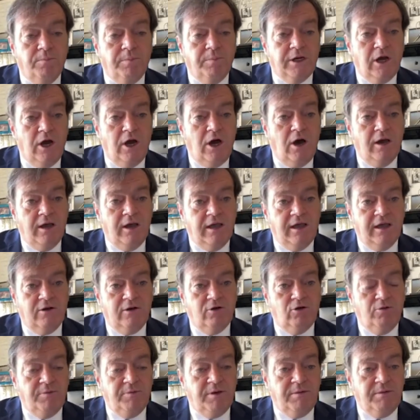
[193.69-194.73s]
però eh,
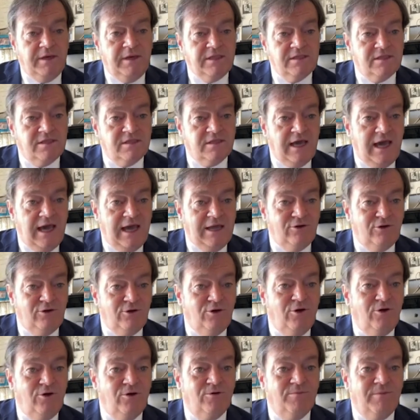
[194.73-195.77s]
come ben
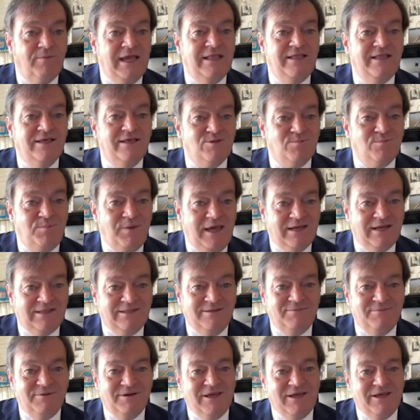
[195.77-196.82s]
sanno ormai gli esperti,
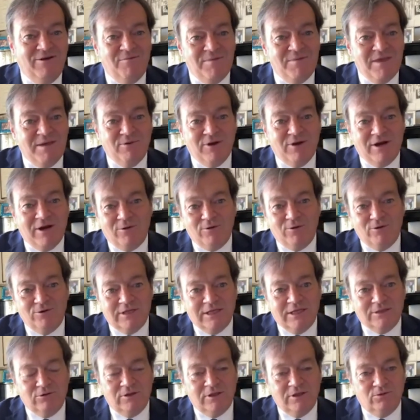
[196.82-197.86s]
perché lo abbiamo
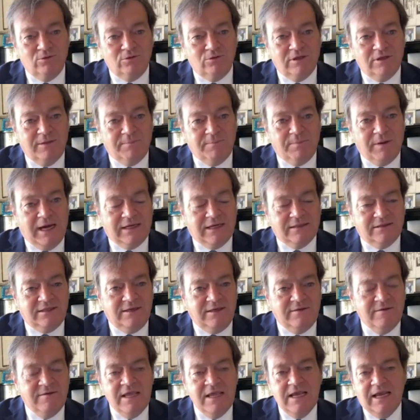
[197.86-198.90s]
raccontato da tutte le
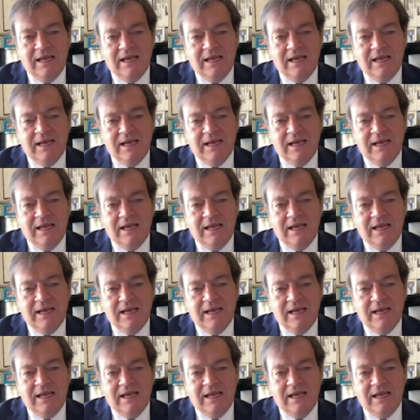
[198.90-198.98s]
parti,